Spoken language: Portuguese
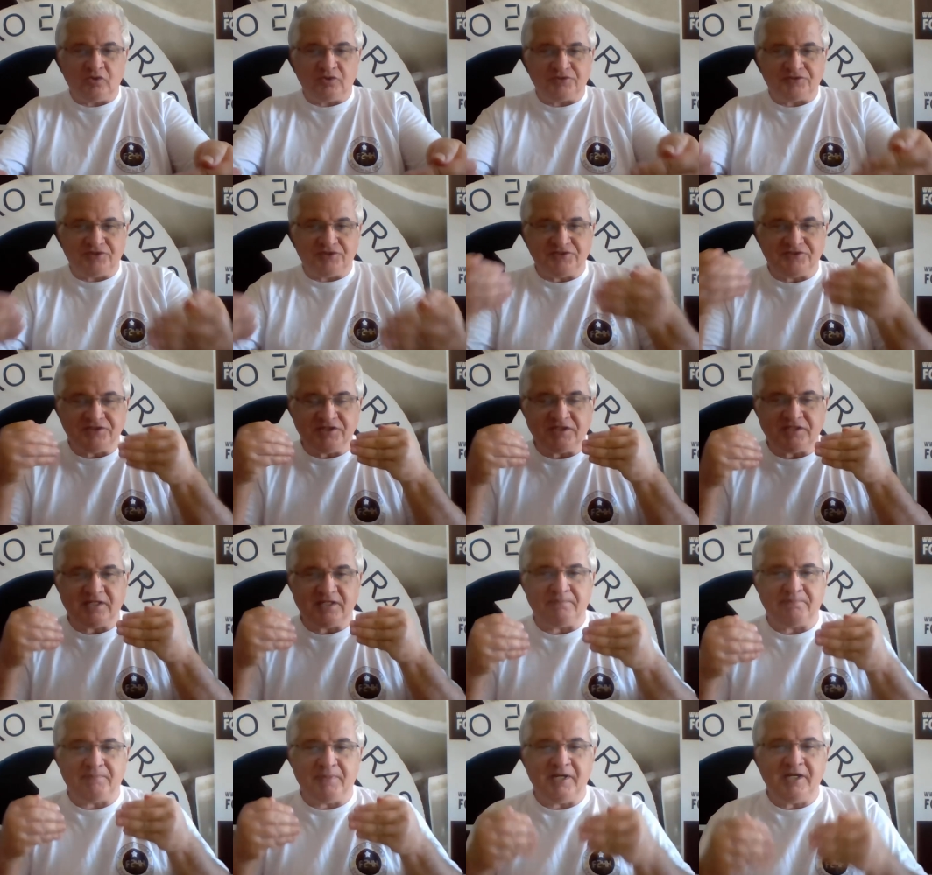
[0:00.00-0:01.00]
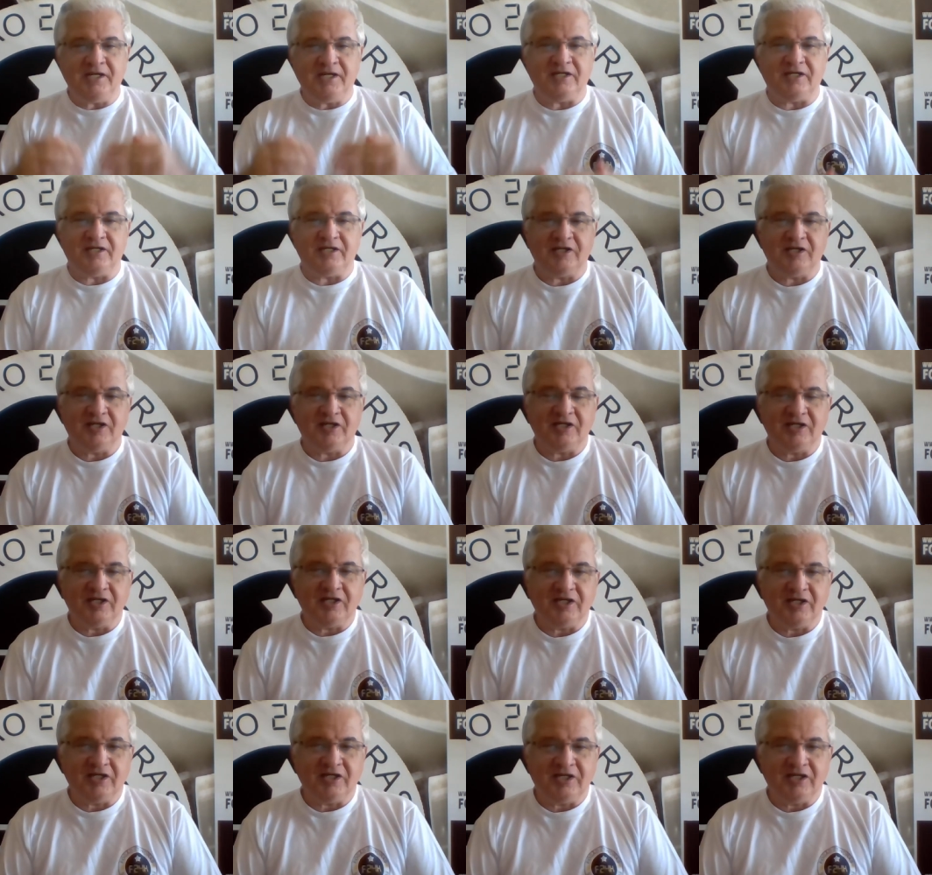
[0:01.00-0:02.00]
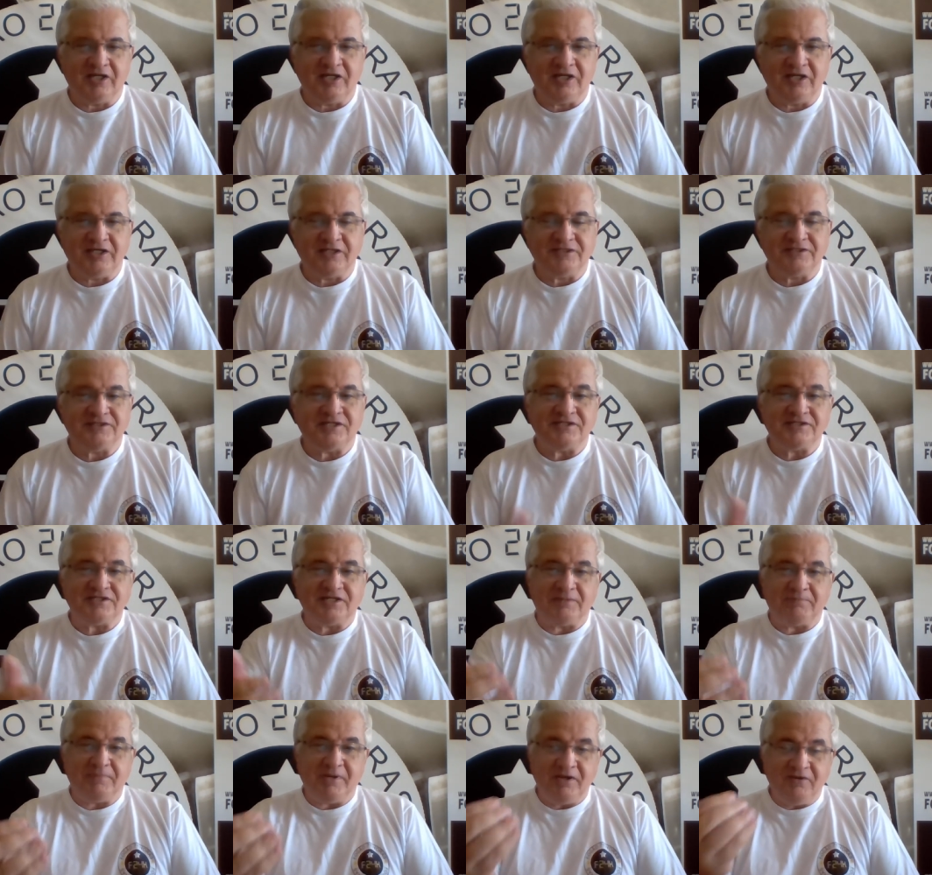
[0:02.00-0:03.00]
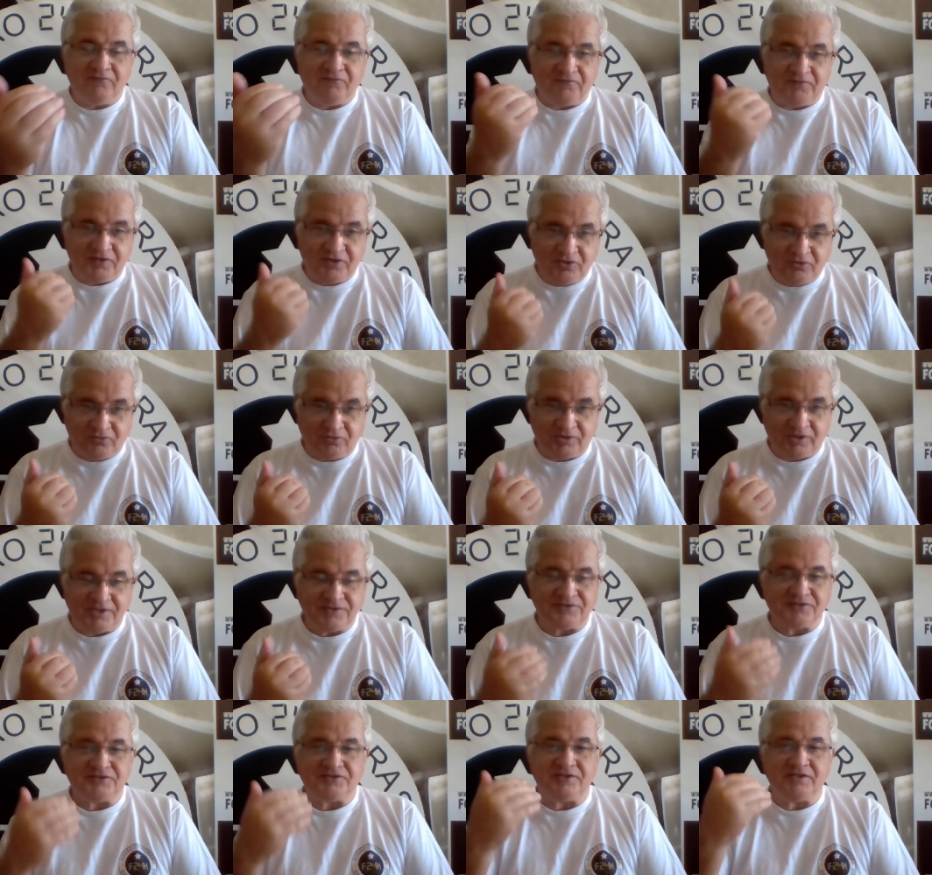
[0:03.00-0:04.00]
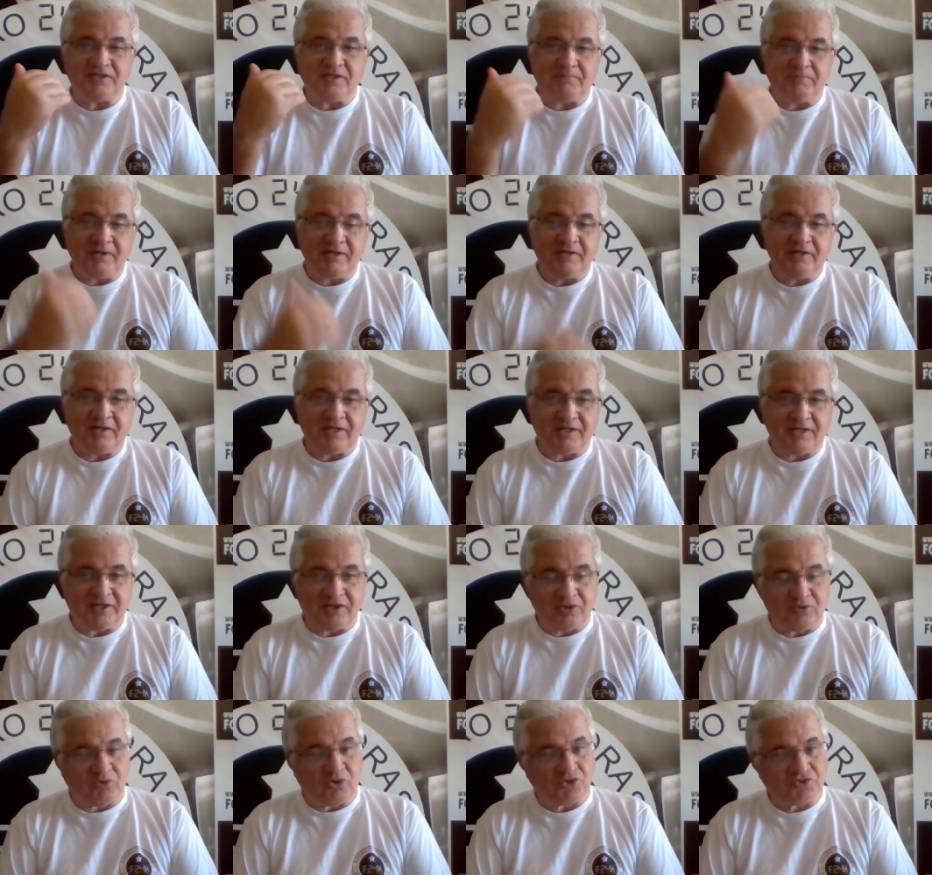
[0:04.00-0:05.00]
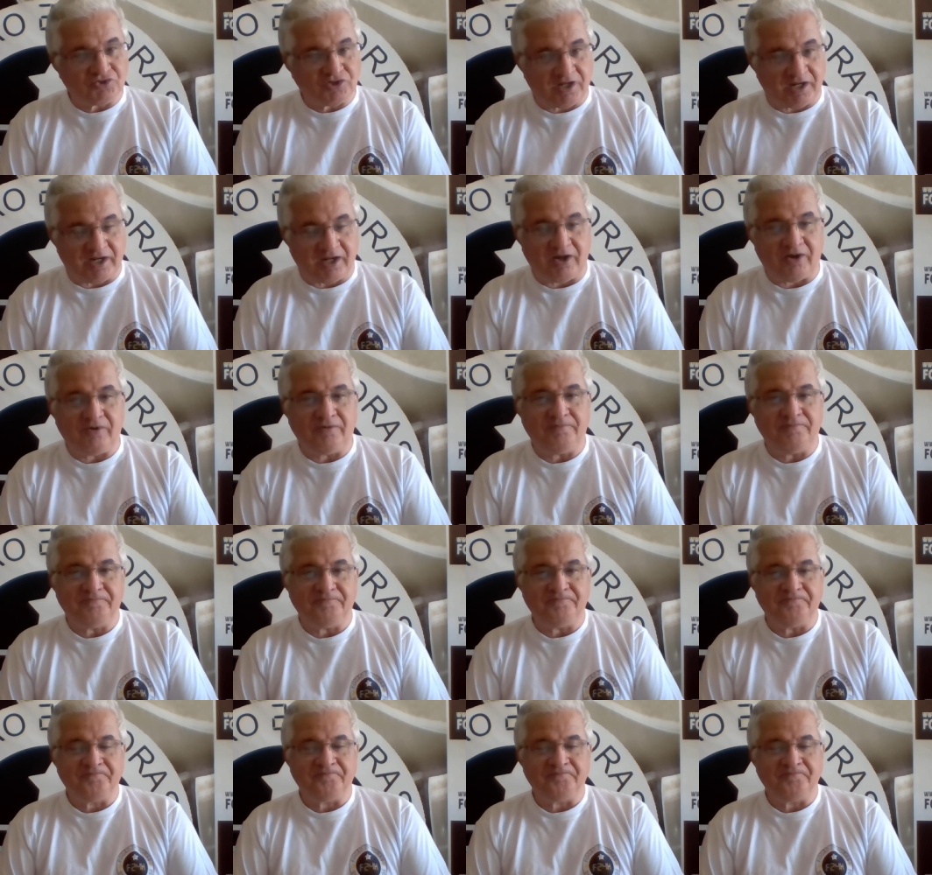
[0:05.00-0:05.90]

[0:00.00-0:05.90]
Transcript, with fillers: Se sinta bem Seja bem-vindo, né? Se sinta bem aqui no nosso canal.